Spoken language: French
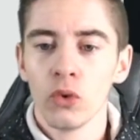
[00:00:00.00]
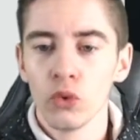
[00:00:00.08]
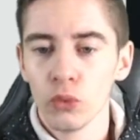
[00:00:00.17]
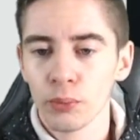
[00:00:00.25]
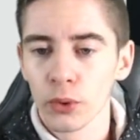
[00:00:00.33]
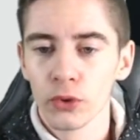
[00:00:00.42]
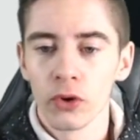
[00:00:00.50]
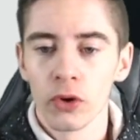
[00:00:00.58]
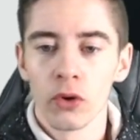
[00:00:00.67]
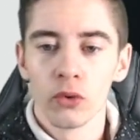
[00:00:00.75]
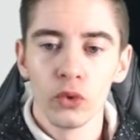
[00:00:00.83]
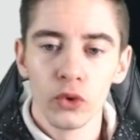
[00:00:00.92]

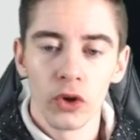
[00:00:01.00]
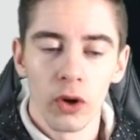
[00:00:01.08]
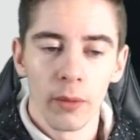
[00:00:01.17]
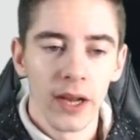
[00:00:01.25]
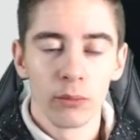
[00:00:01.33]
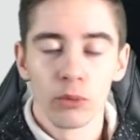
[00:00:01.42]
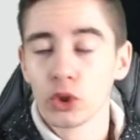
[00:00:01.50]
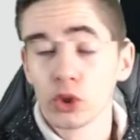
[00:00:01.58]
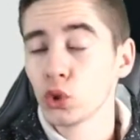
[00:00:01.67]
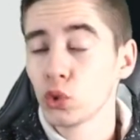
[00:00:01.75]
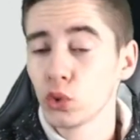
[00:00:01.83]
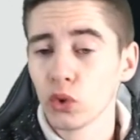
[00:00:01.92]
prudent ou normal. Moi, je
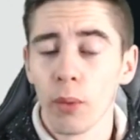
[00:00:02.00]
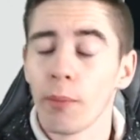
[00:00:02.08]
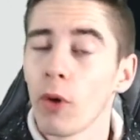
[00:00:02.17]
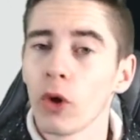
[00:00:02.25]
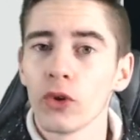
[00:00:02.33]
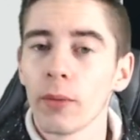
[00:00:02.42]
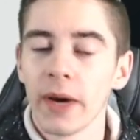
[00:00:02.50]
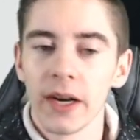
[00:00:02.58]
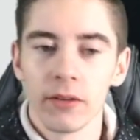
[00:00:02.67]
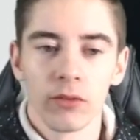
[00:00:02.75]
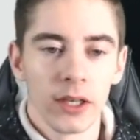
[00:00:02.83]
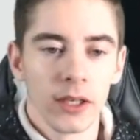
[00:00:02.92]
joue toujours en normal,
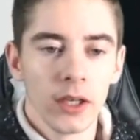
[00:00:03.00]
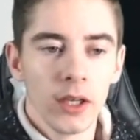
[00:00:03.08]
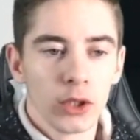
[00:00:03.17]
voilà.